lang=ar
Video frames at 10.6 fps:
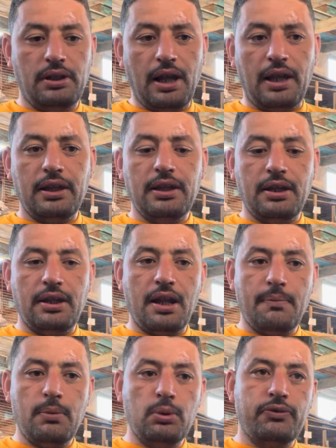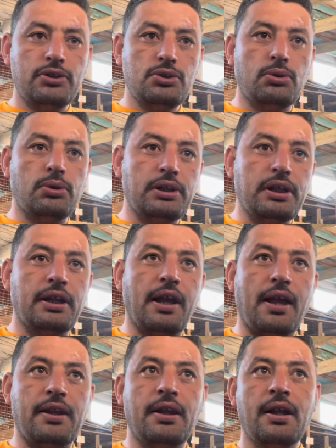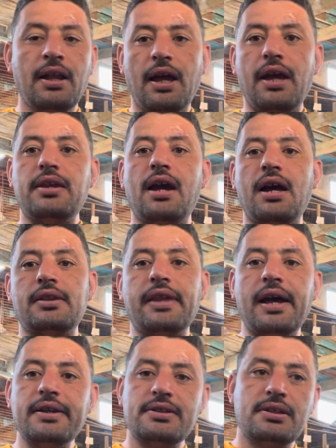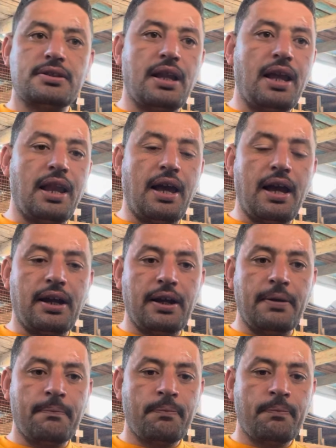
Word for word: عليها يعني نعمل له فيديو ليها يعني اي حد عايز يسال على حاجه